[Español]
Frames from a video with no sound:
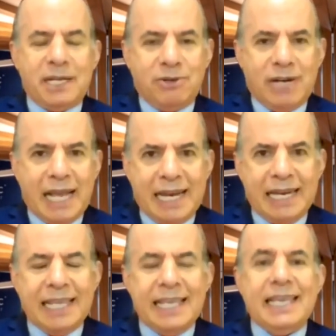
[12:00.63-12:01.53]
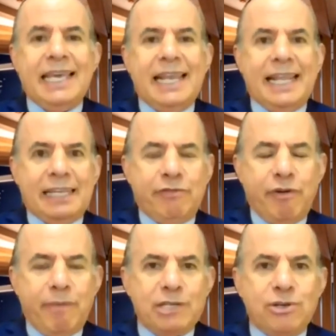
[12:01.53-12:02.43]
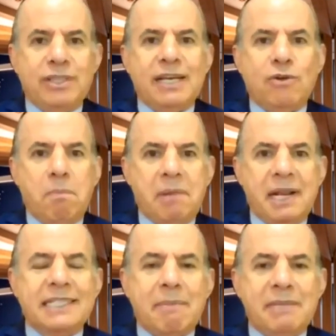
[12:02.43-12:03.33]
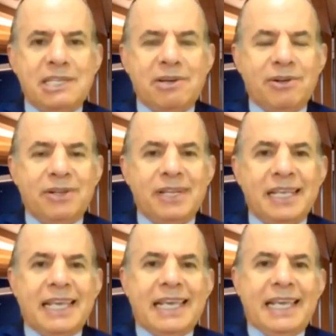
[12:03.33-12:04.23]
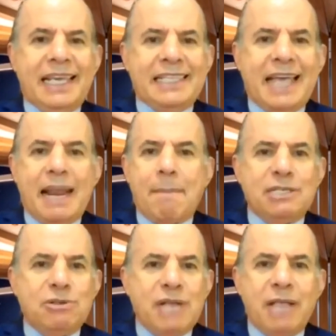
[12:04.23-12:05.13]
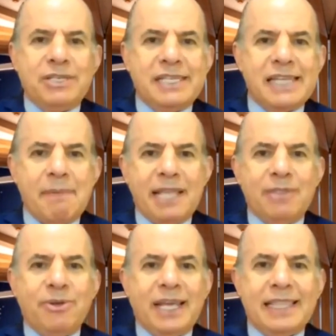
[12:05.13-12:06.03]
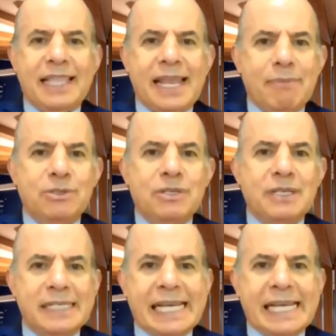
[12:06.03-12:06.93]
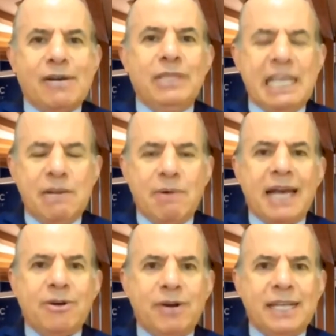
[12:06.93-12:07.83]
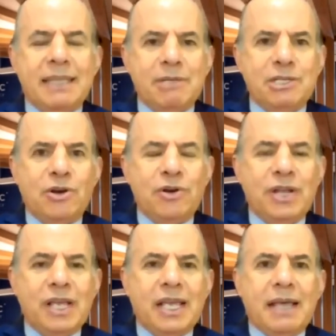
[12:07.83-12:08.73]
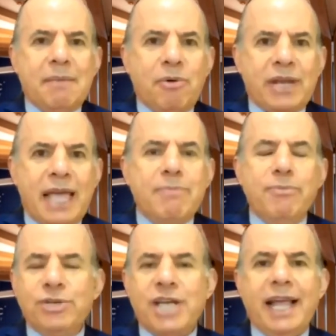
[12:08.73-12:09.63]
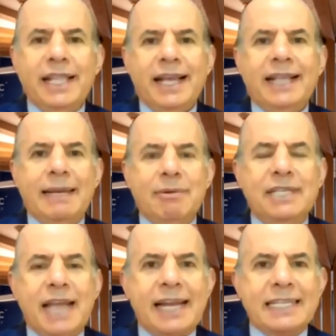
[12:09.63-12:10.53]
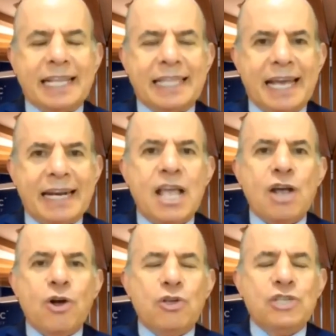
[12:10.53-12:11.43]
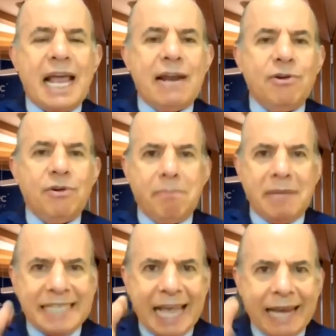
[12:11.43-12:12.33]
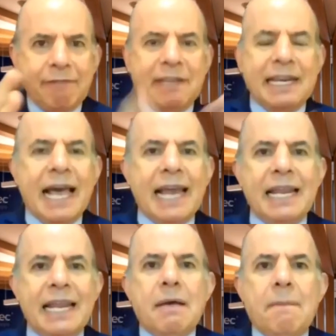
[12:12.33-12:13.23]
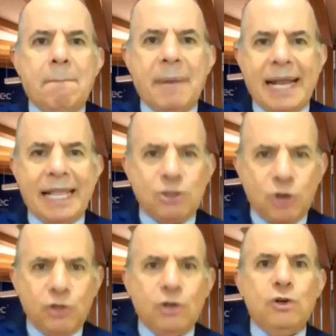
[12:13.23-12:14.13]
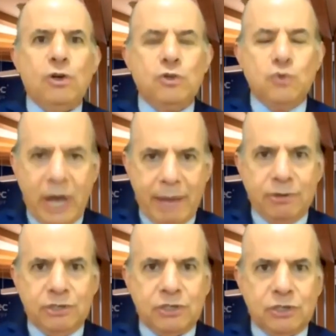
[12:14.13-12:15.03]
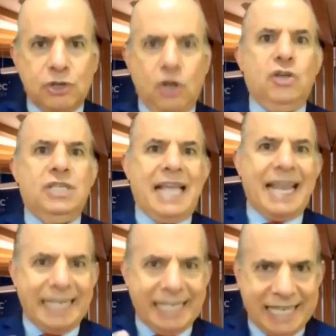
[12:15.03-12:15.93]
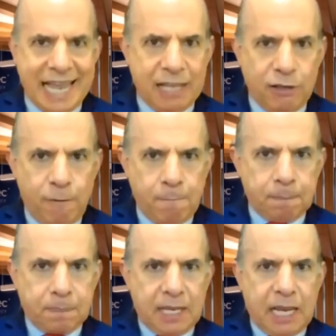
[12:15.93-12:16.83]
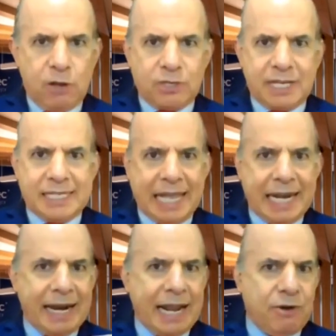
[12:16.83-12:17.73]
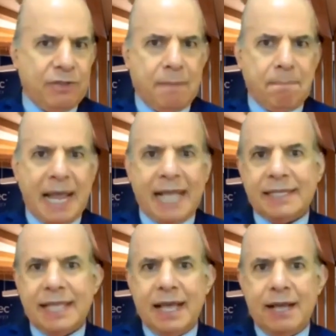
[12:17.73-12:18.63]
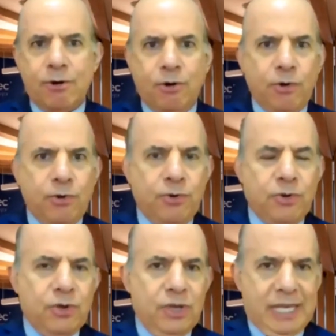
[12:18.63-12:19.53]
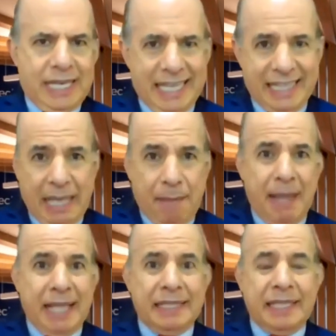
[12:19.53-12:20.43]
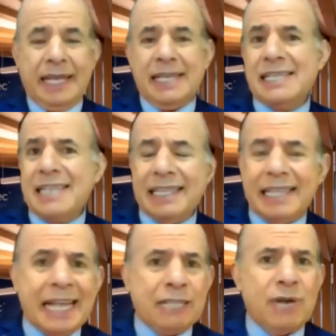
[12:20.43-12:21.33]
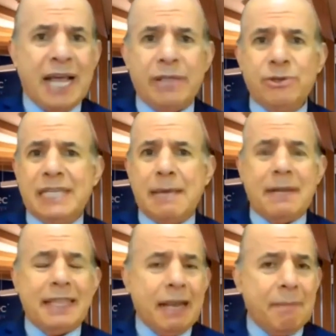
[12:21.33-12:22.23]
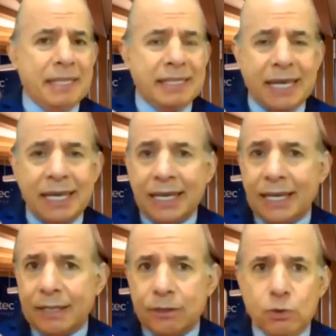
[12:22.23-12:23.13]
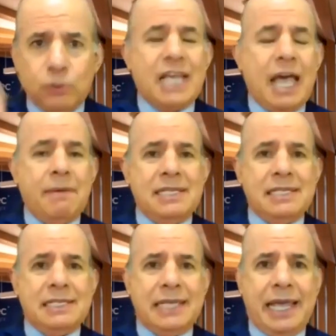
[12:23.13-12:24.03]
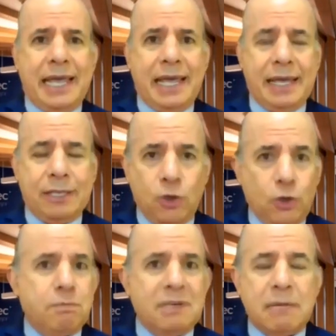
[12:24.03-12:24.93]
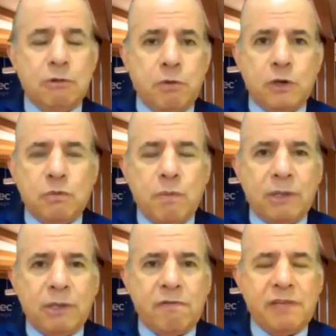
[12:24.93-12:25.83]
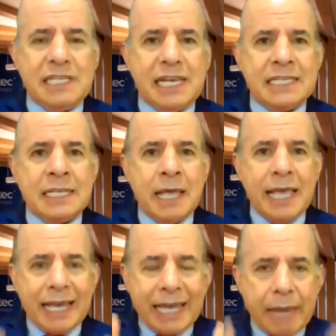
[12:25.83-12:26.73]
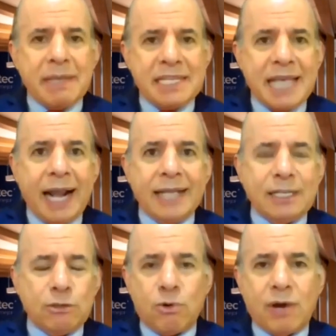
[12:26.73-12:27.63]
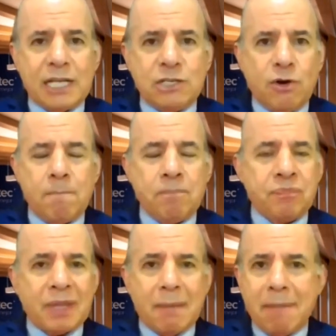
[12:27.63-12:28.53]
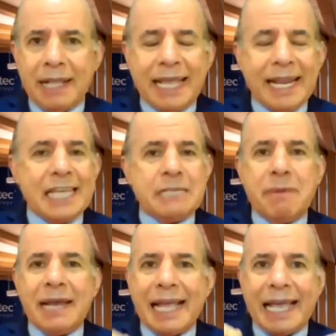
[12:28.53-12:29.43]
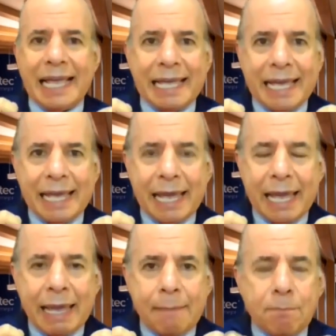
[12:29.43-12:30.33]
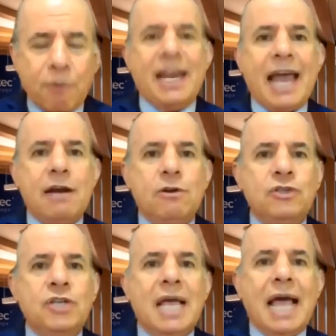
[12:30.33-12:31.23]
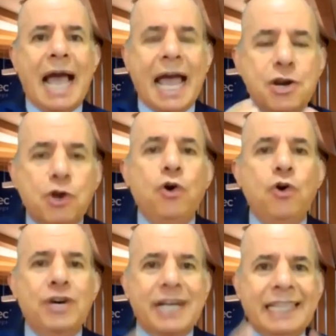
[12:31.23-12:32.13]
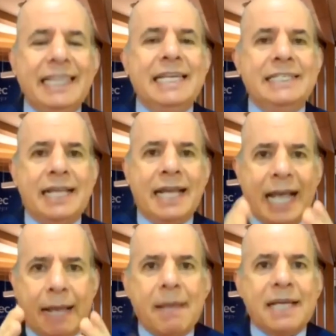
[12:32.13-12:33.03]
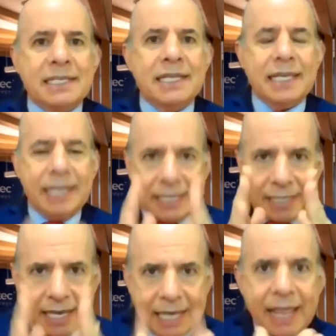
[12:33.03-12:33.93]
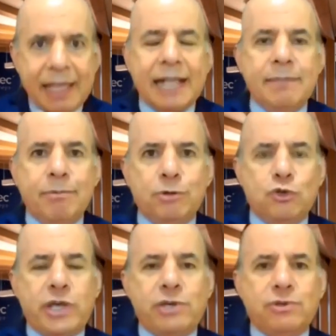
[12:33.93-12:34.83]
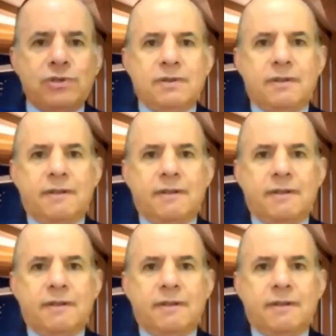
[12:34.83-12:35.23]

personal y la transformación de cumplir esta misión y estar apasionados sabiendo que tenemos que continuar con esta misión porque hay mucha gente que tenemos que ir a rescatar. Gonzalo, mensaje final para todos los nuevos, todos que están iniciando y los que están en el rango de plata, oro, eh, diamante, que se sienten atorados, que verdaderamente tú sabes que todos pasamos por esos momentos difíciles. ¿Qué mensajes de tu corazón mandarías para eh, empoderarlos a no rendirse jamás y seguir adelante por sus sueños?